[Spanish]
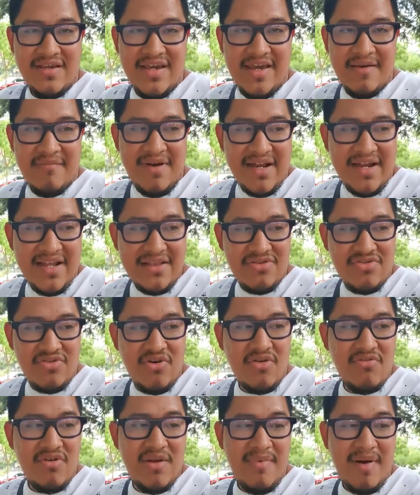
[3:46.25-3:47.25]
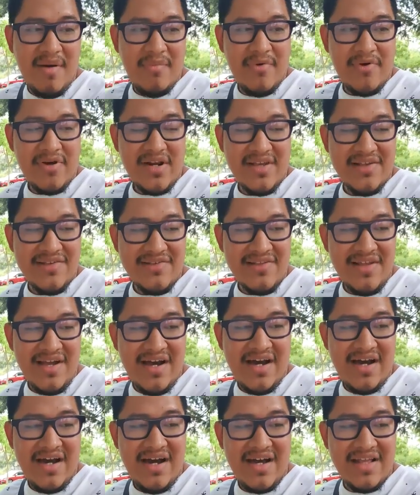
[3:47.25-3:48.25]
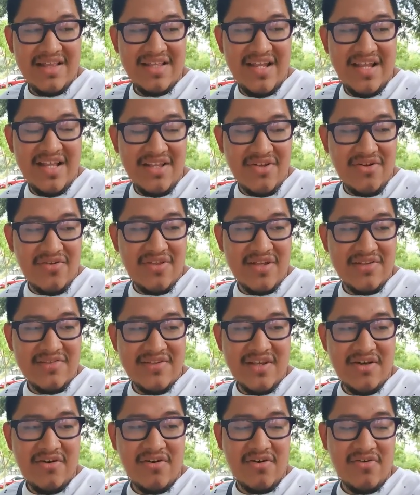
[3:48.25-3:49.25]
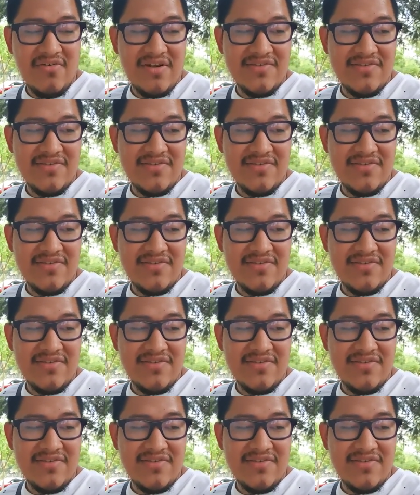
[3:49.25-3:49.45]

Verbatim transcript: emana todo el vapor que está dentro de ese horno.